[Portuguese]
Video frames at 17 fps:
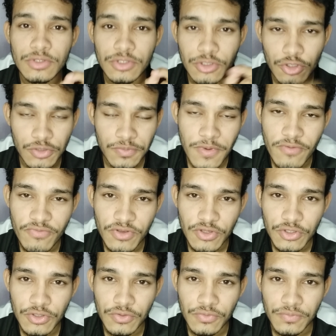de
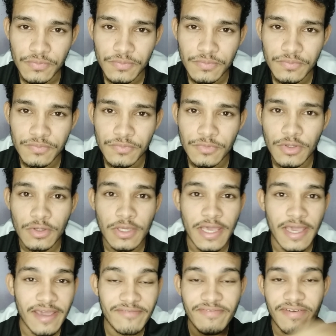2021,
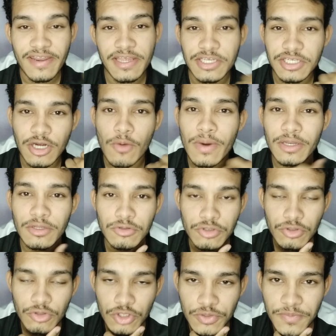referente ao ano
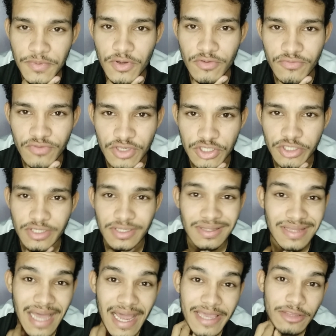de 2020,
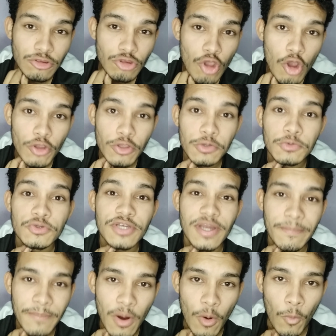lá em Tóquio, no
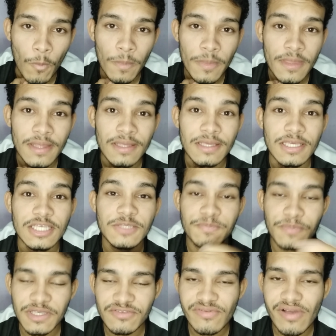Japão,
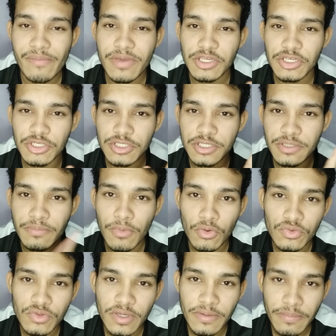especificamente de
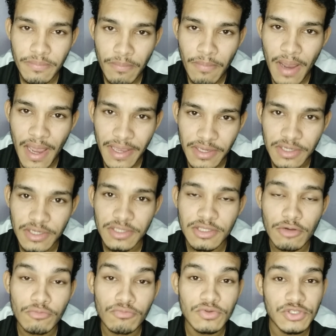mountain bike.
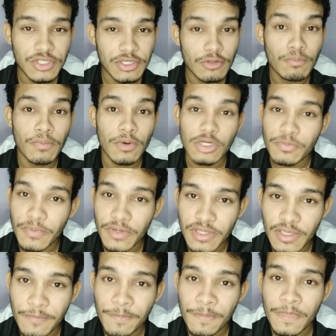Então você não pode
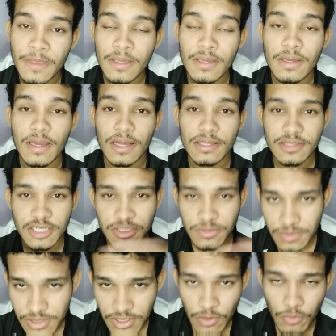perder a
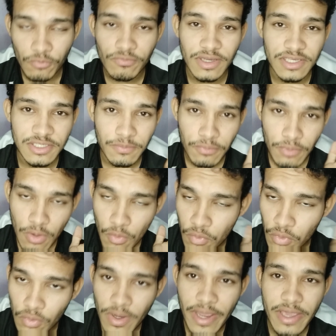transmissão vai ser por
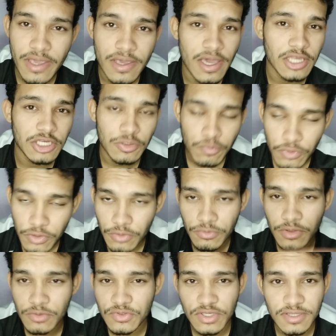algum lugar aí, Red Bull, não
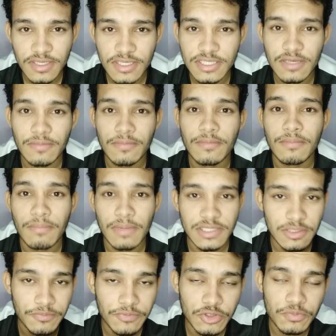tenho certeza, mas
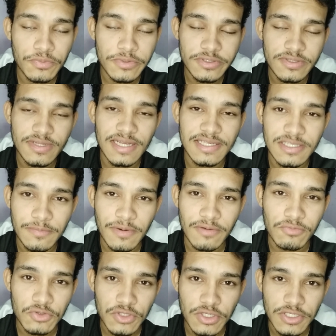depois eu posso trazer para
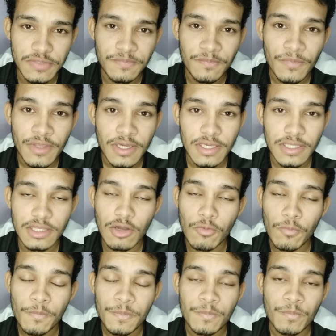vocês. Então,